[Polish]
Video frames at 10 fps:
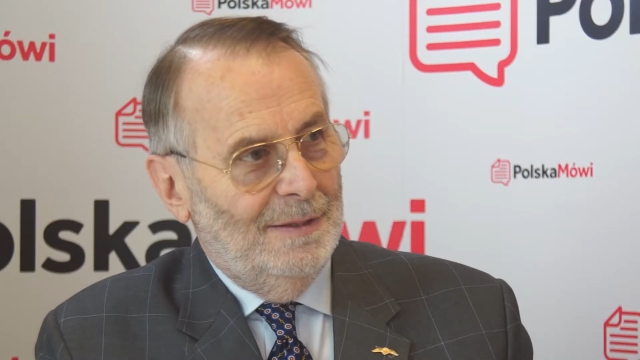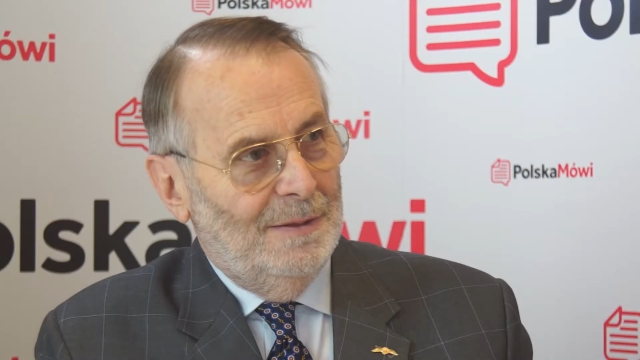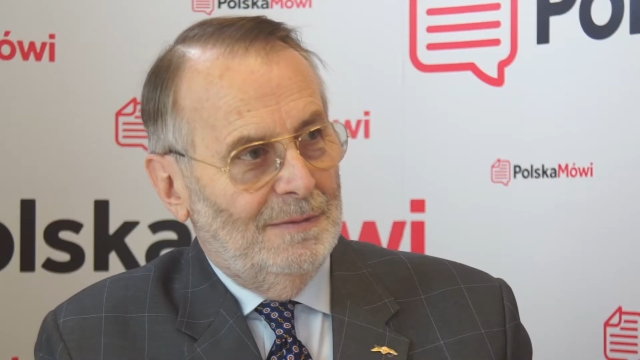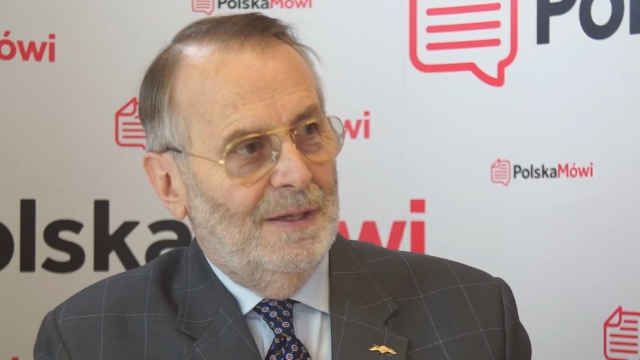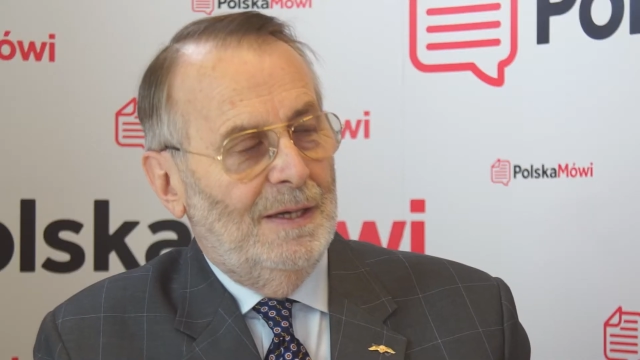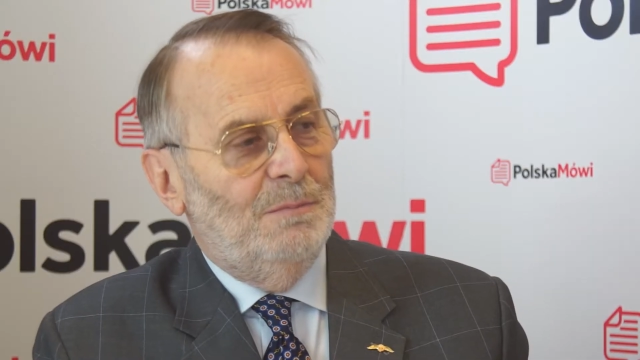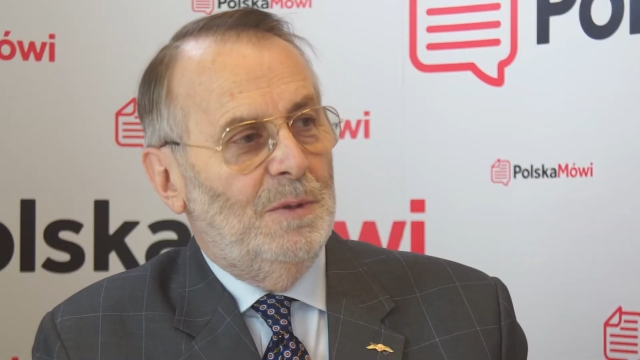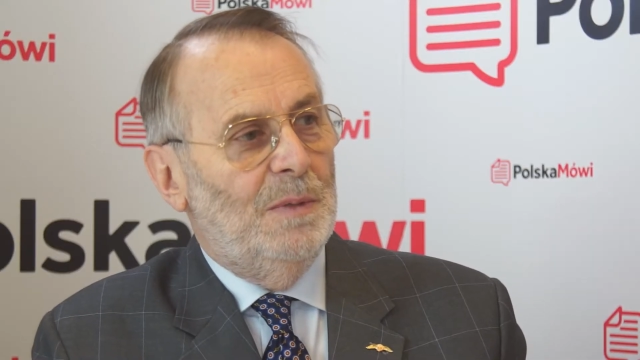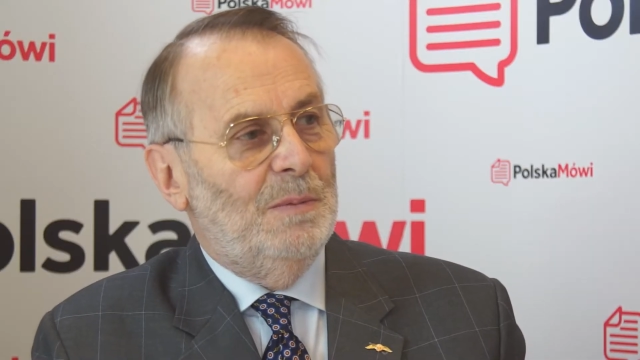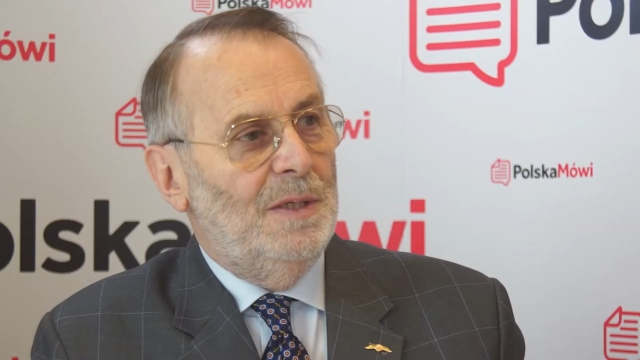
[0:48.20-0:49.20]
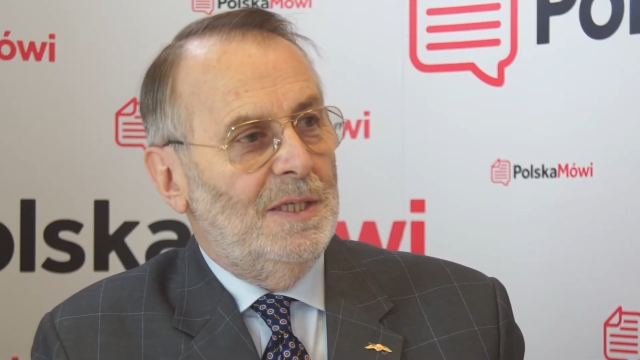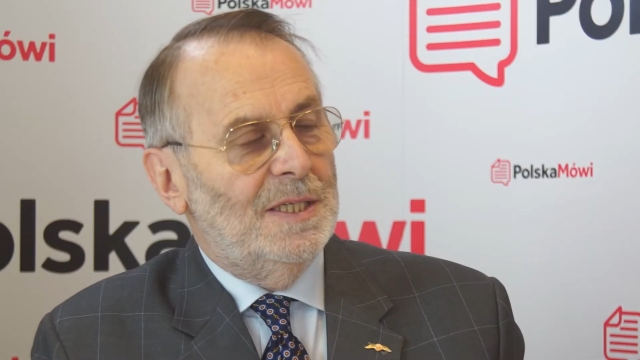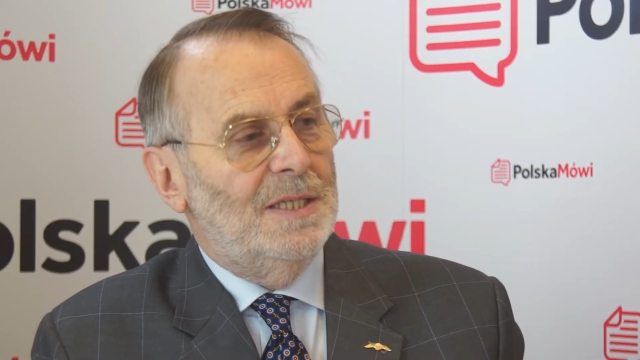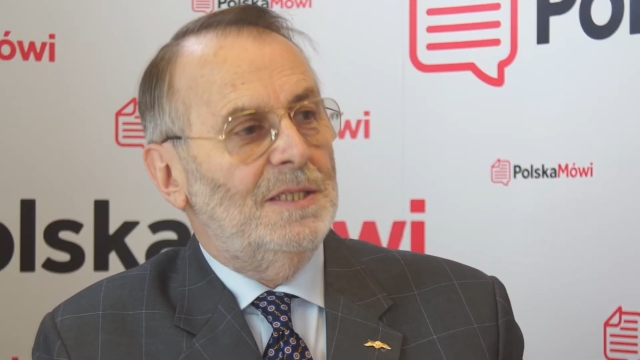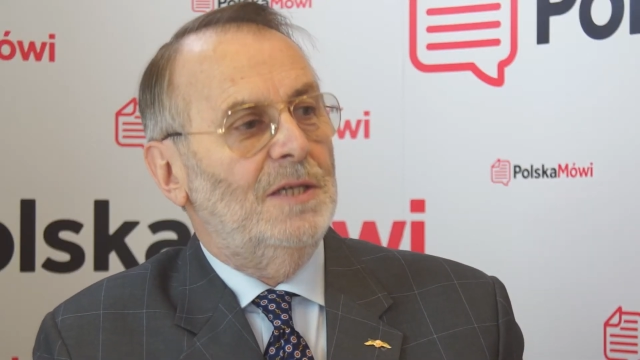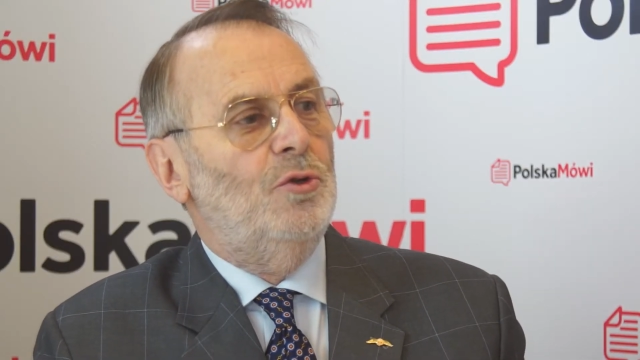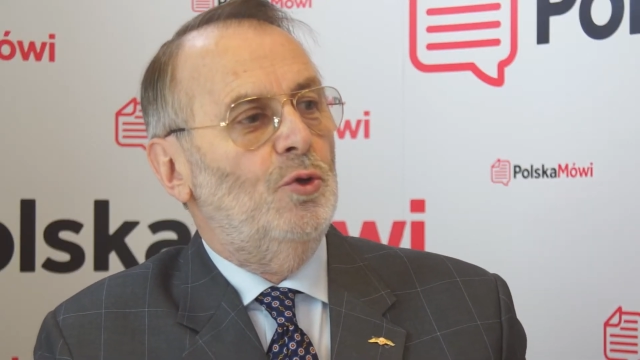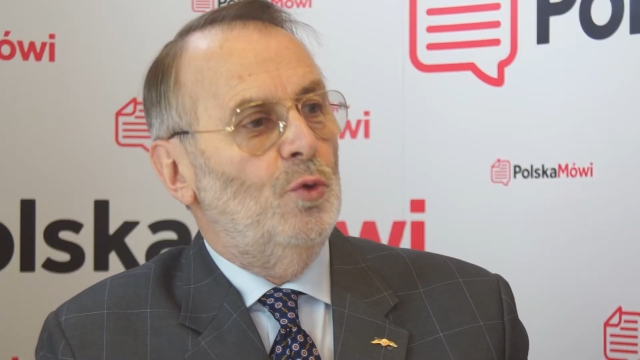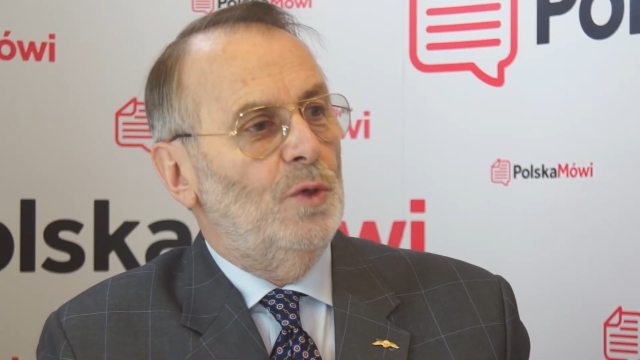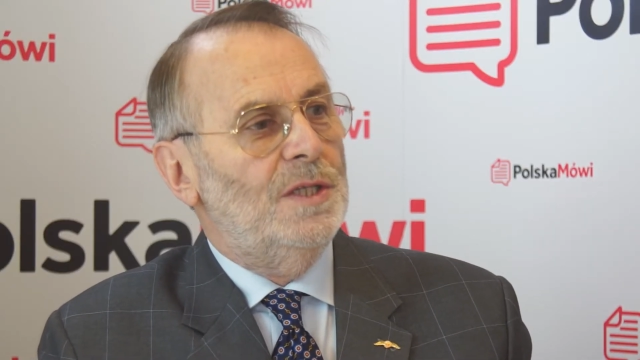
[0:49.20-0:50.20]
Prawda? My mamy licencję
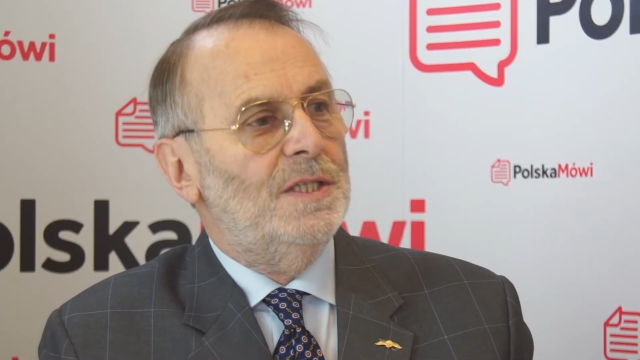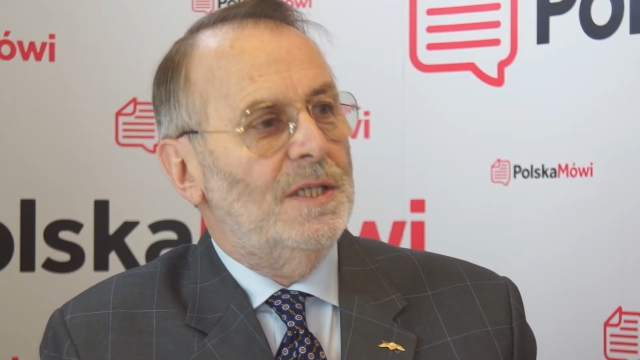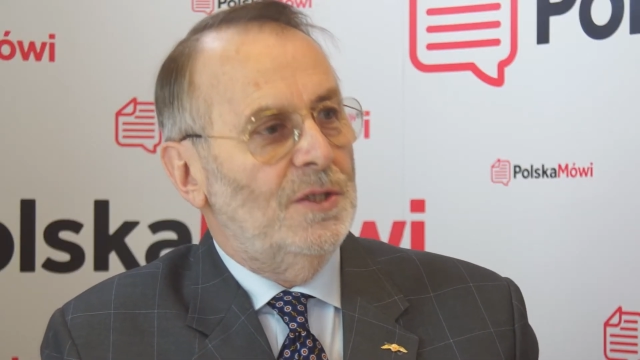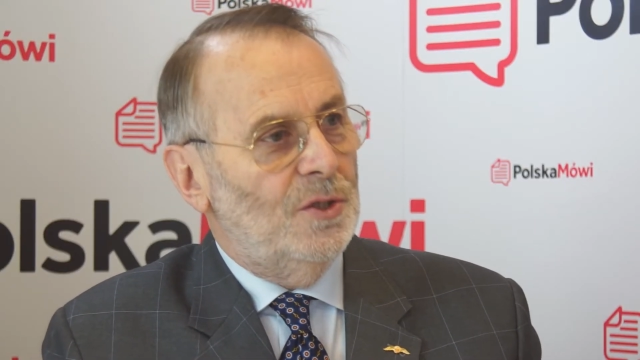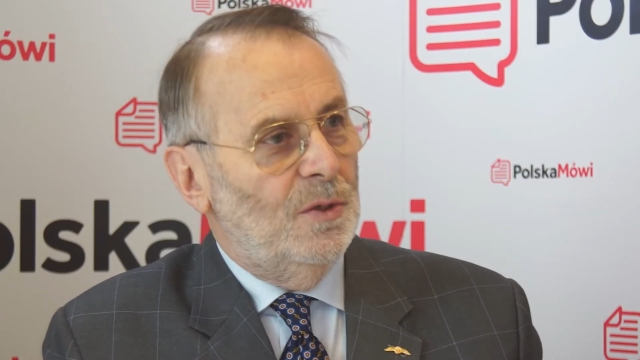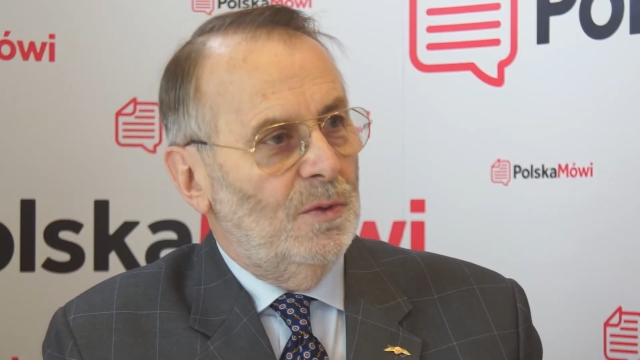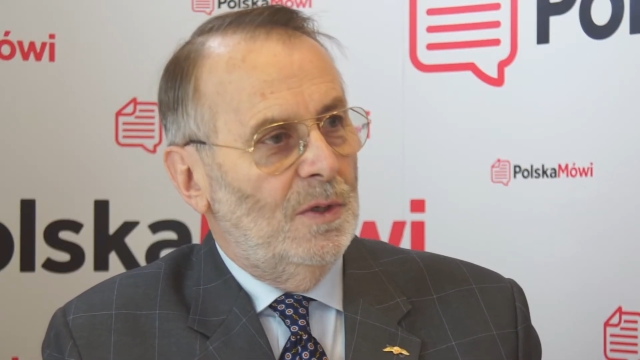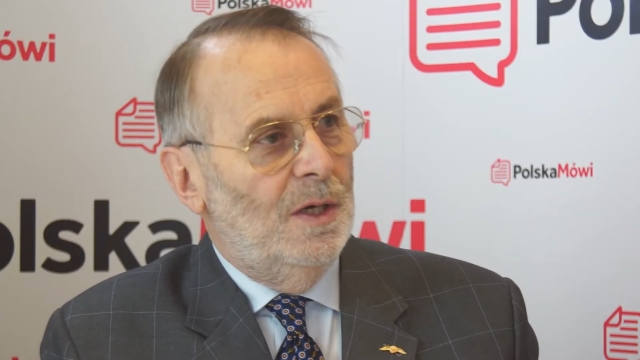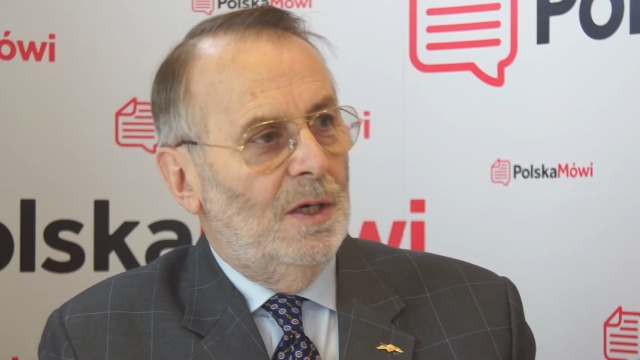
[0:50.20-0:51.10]
turystyczną,